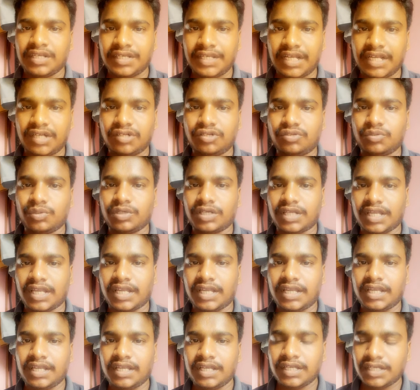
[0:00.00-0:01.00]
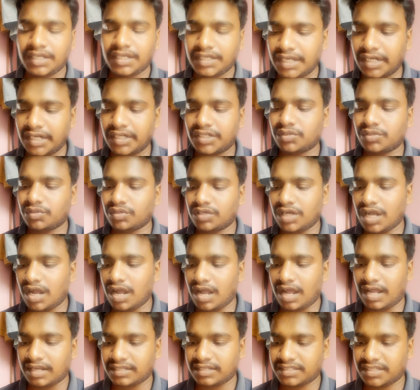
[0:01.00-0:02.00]
నెగిటివ్కి నెగిటివ్గా
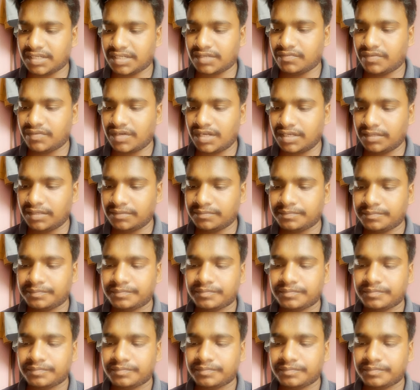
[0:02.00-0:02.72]
ఆన్సర్ ఇవ్వాలి